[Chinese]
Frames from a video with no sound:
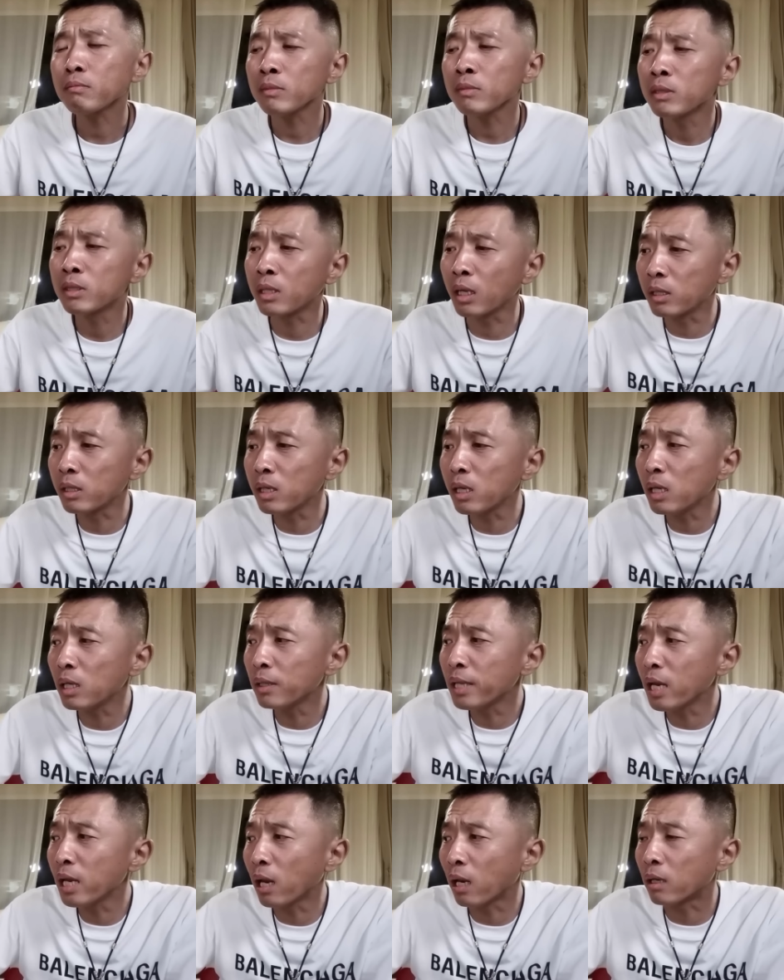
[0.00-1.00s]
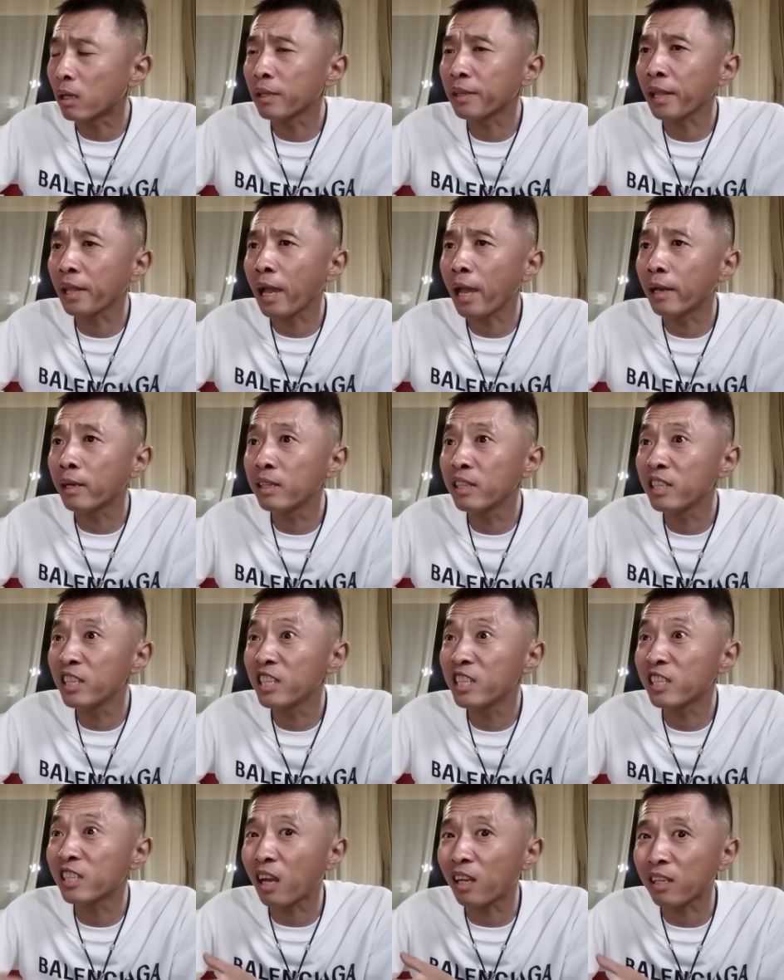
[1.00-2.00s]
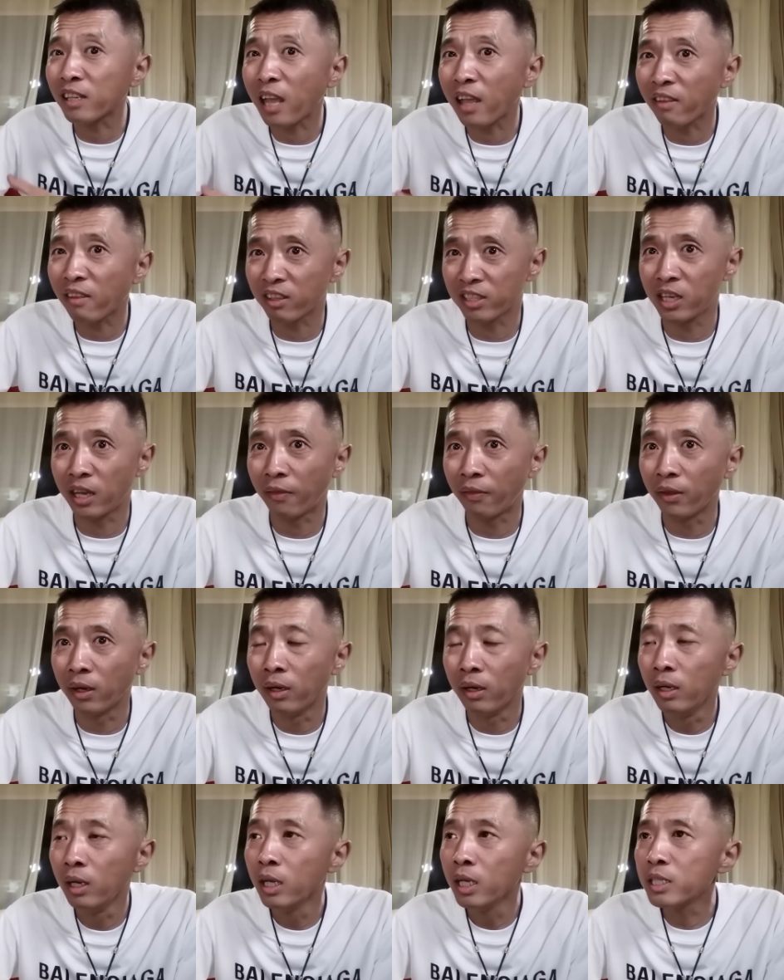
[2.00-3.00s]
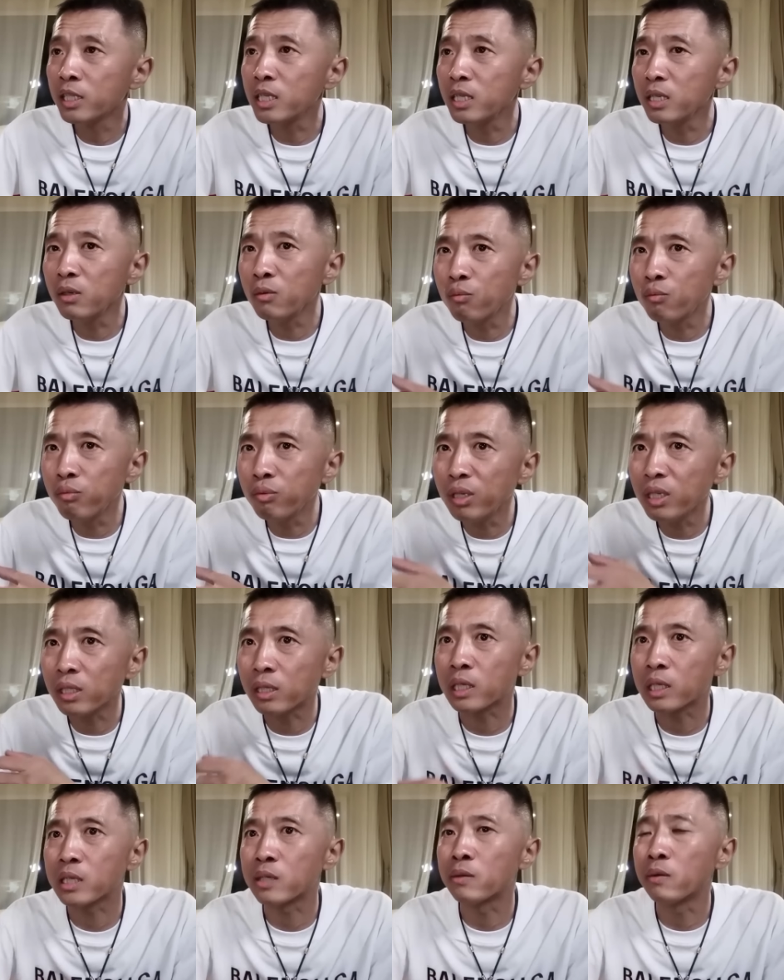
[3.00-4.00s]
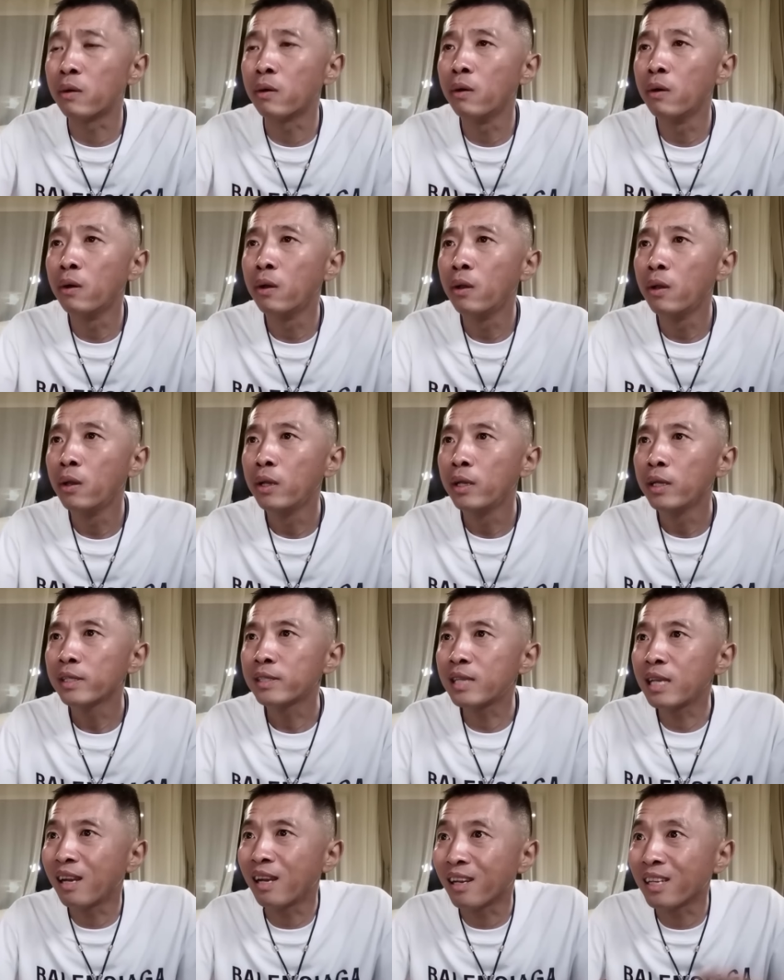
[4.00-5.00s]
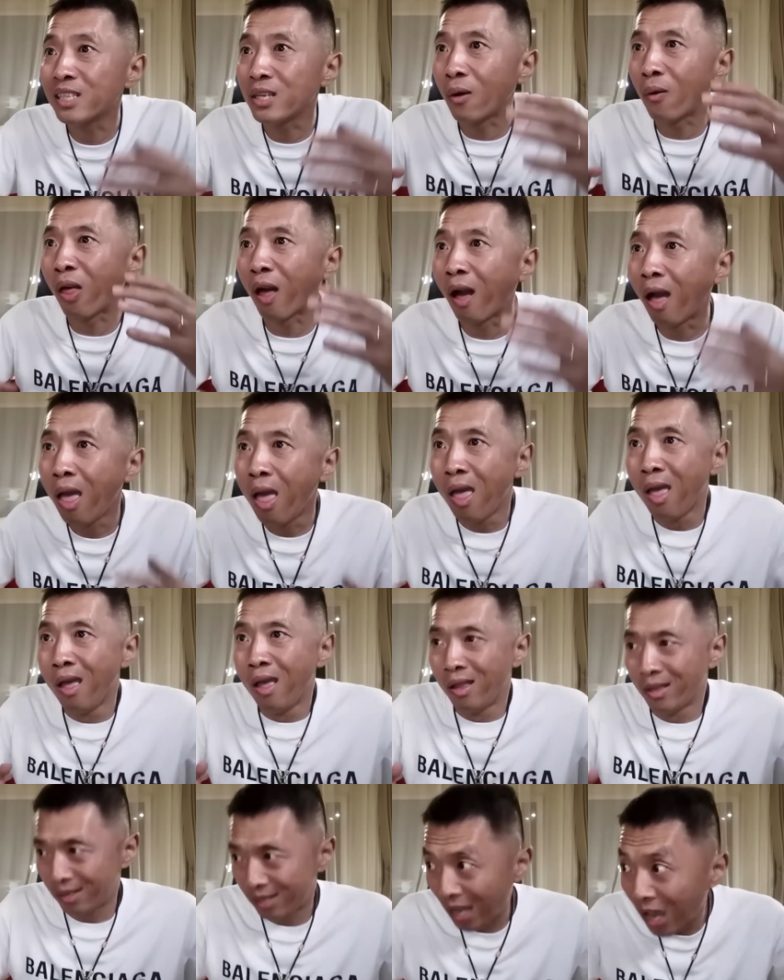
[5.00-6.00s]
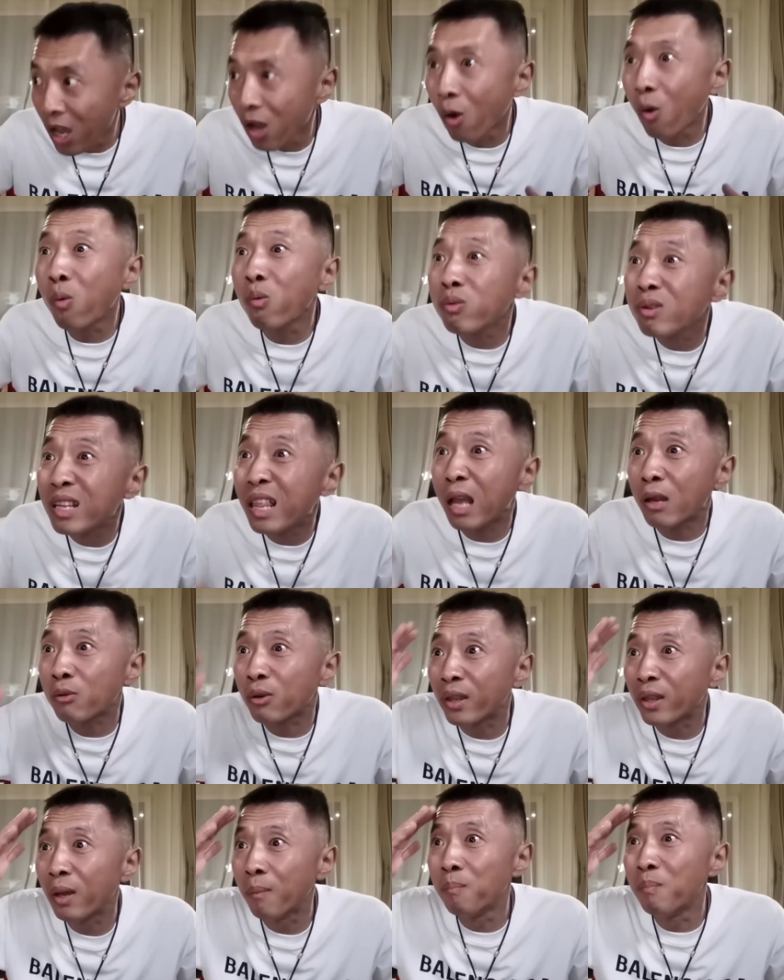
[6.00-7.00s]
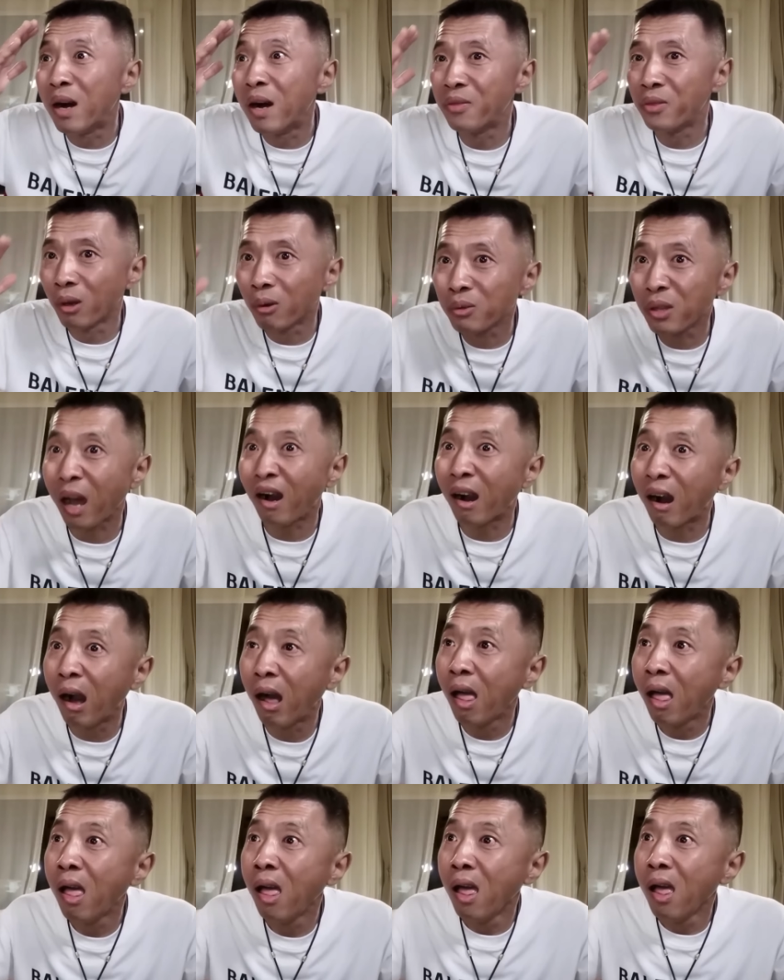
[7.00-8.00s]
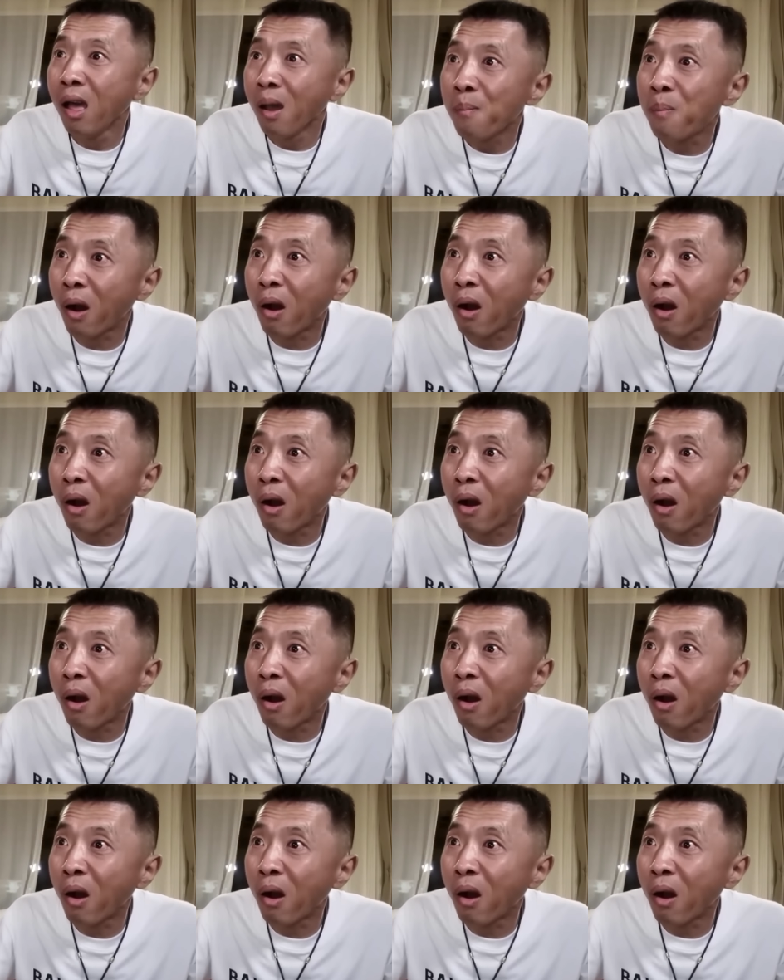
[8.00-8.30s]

等着那俩人抬着那一大袋子钱呢，进了屋里的时候，这俩小子。才呼哧带喘的，满头大汗，跑